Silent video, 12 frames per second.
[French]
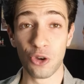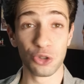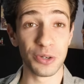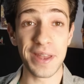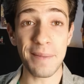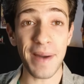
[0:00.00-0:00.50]

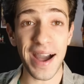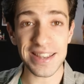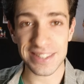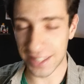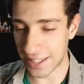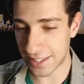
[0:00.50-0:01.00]
Je n'ai pas à
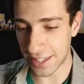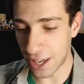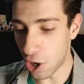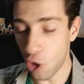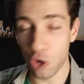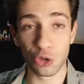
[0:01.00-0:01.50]

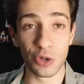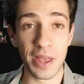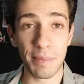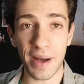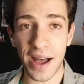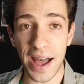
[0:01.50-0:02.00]
stresser, je
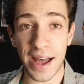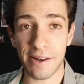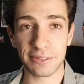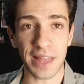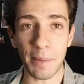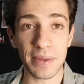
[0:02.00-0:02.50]
n'ai pas
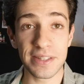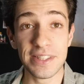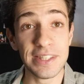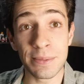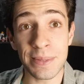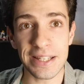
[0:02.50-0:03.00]
à taper
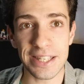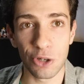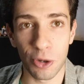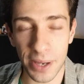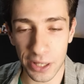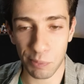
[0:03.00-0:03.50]
10 000
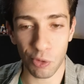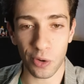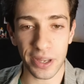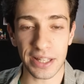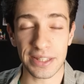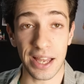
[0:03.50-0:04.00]
km pour
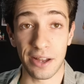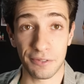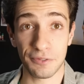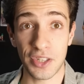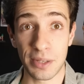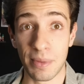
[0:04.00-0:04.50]
regarder un
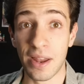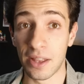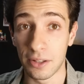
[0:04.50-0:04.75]
film